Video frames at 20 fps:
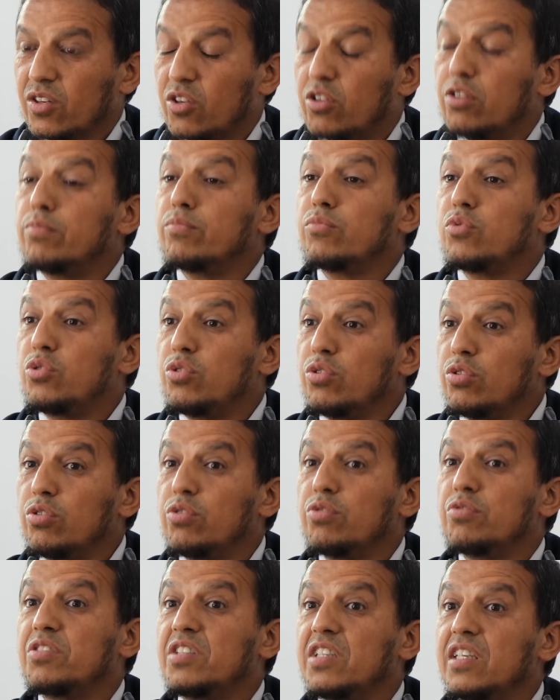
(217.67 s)
Comme Dieu
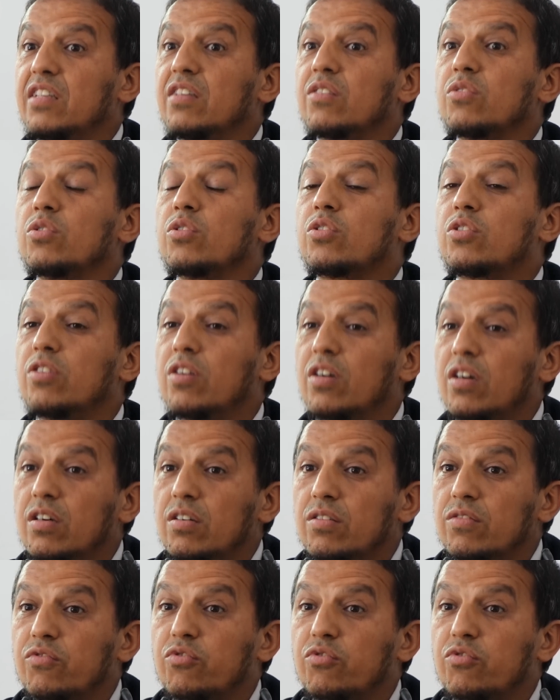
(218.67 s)
le dit dans le Coran,